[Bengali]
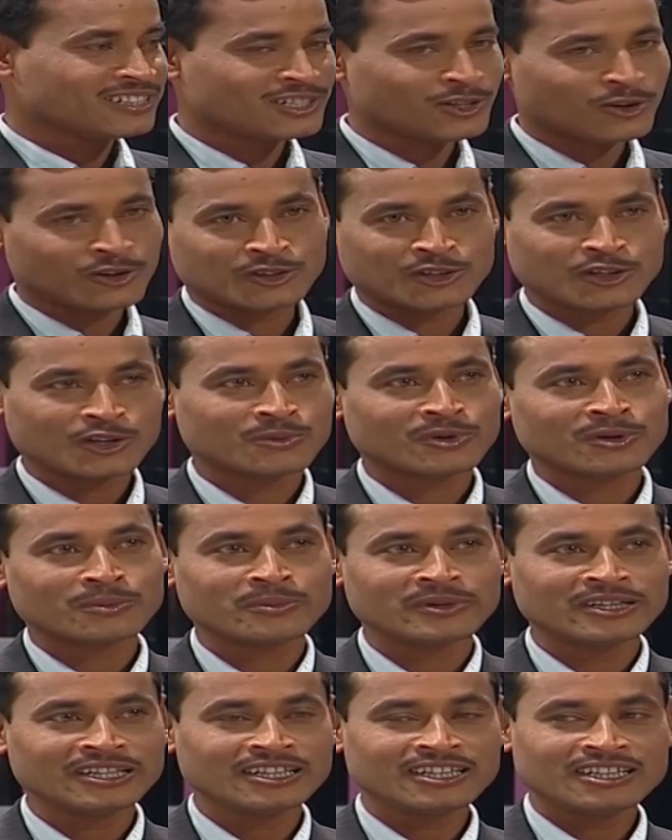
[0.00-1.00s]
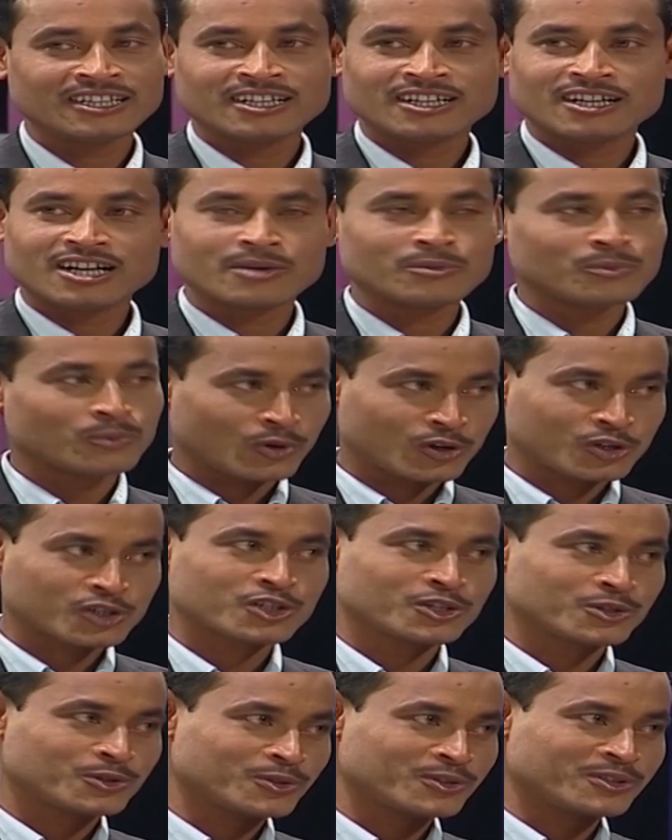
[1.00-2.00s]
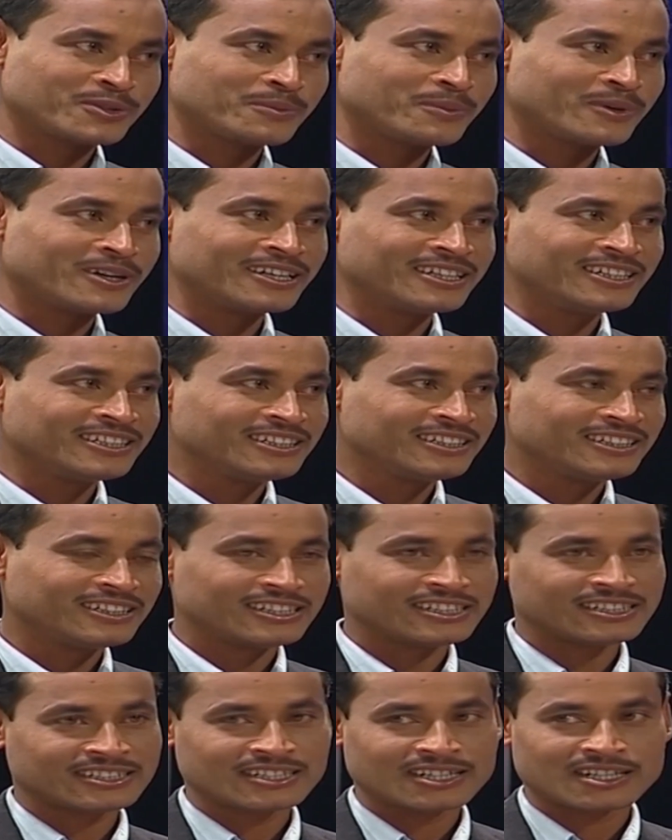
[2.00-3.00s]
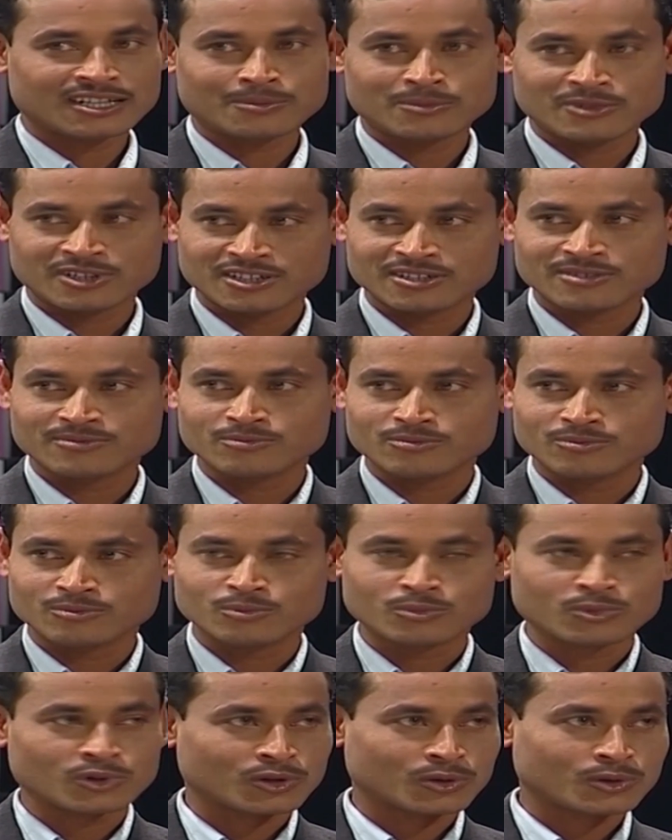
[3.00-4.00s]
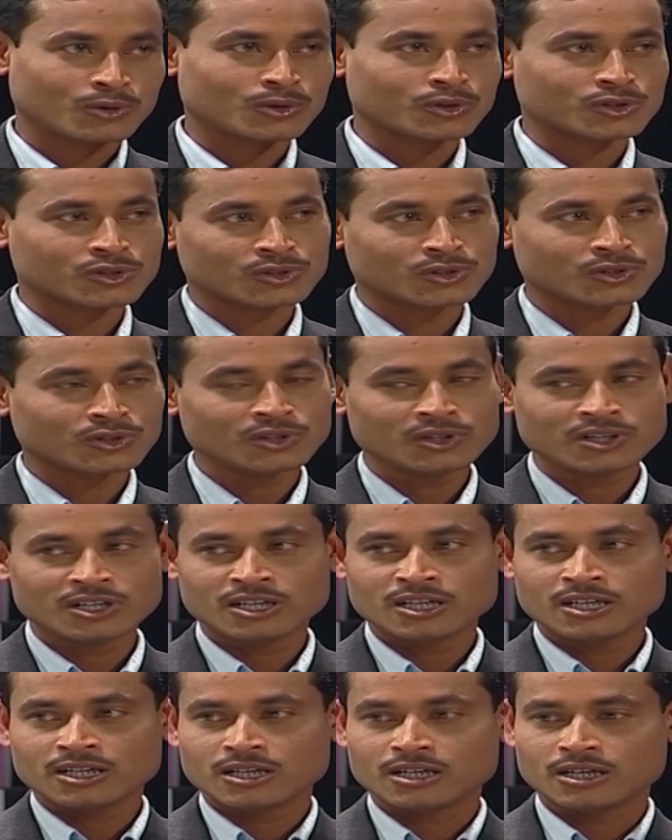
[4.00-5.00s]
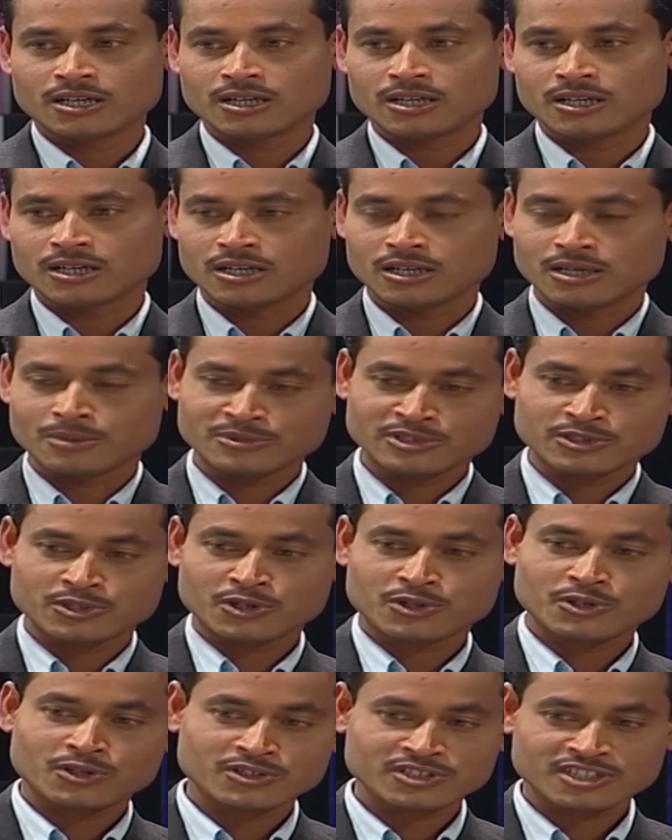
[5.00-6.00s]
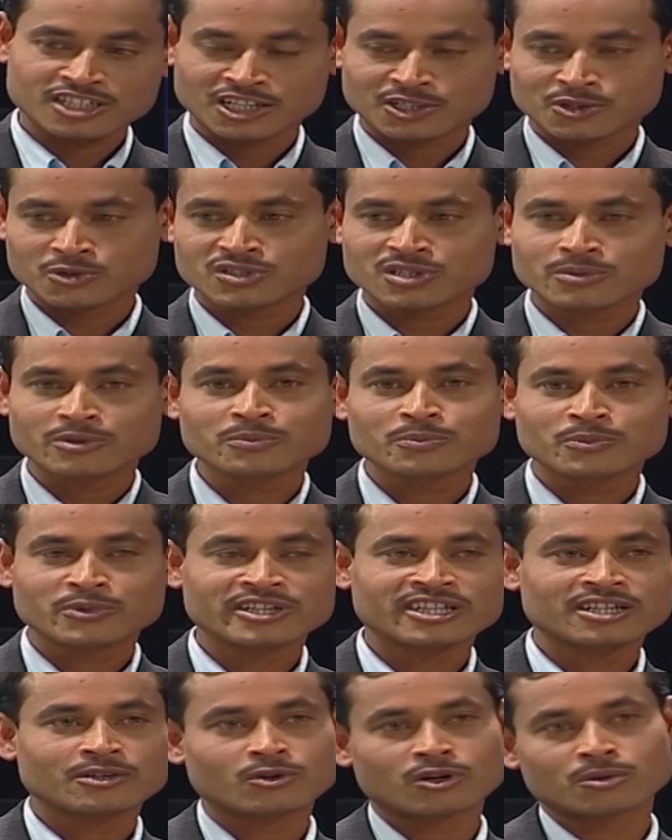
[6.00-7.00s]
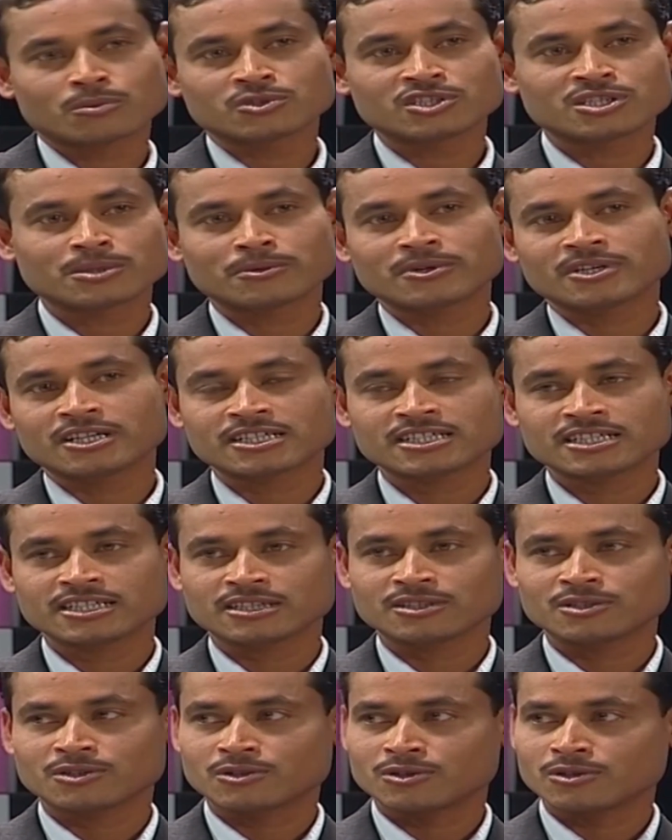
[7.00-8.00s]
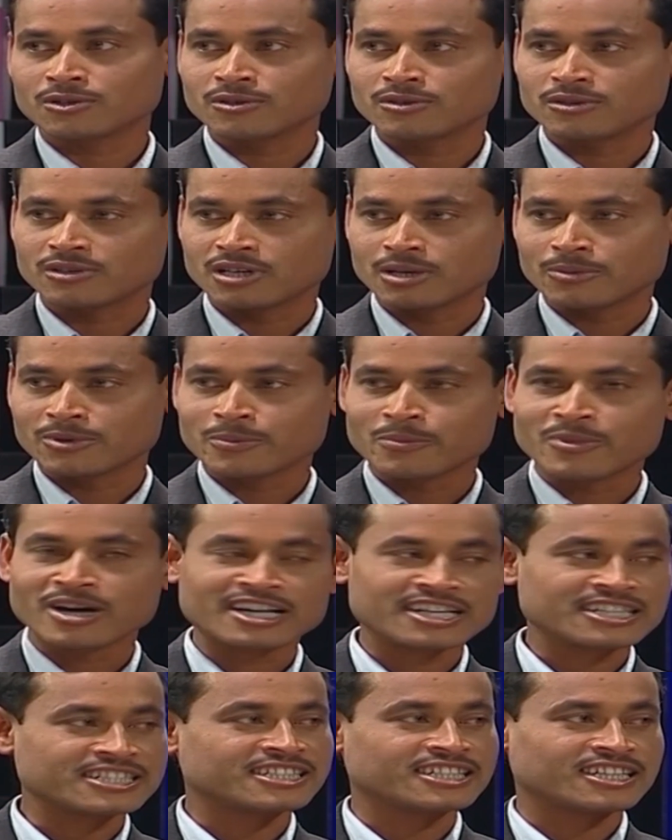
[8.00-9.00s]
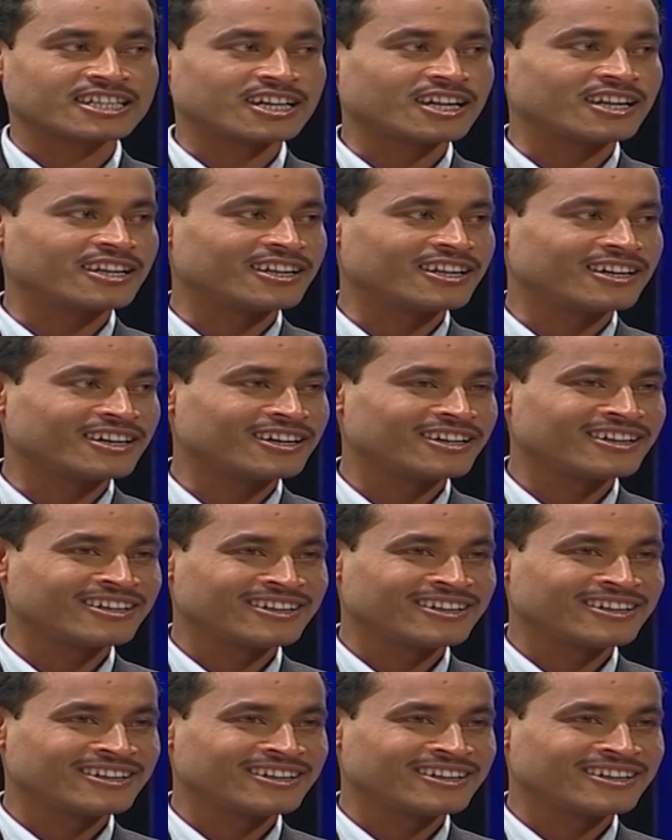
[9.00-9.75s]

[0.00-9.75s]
যে অর্থের অভাবে আমি পড়াশোনা করতে পারিনি এটা আমার বড় কষ্ট আমি যখন ছাত্র জীবন পেরিয়ে কর্মজীবনে আসে তখন আমার মায়ের যে কান্না